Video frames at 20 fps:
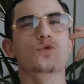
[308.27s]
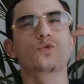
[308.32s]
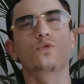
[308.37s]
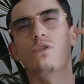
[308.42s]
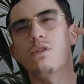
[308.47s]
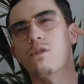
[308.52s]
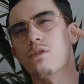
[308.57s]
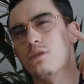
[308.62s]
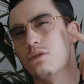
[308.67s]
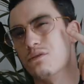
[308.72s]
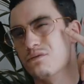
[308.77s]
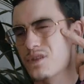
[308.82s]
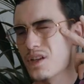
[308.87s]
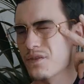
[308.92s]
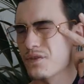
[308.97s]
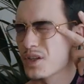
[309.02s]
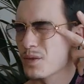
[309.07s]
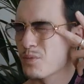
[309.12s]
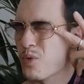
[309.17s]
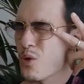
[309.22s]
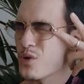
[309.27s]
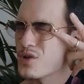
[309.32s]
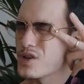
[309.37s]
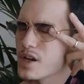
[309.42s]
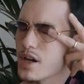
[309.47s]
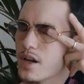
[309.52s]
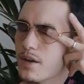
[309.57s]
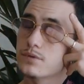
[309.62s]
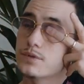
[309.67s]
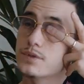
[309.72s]
Souvent, euh, vous avez des
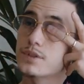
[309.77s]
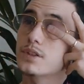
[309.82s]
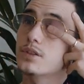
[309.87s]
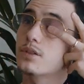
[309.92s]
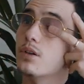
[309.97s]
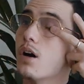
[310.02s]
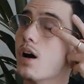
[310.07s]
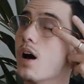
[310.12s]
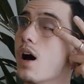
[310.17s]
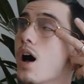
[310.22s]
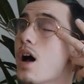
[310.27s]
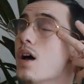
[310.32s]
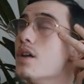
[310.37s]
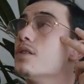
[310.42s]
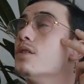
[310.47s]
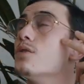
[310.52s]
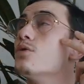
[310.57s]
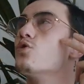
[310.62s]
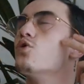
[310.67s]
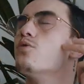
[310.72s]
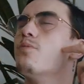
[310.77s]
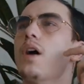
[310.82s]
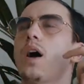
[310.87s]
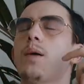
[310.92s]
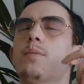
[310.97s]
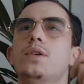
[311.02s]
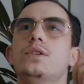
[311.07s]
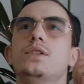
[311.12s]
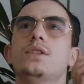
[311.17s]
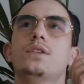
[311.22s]
projets, vous dites ah c'est une
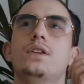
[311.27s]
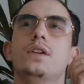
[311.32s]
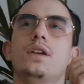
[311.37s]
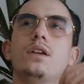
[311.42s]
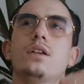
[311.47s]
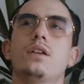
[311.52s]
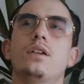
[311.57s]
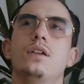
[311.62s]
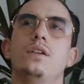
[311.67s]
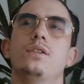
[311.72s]
super bonne idée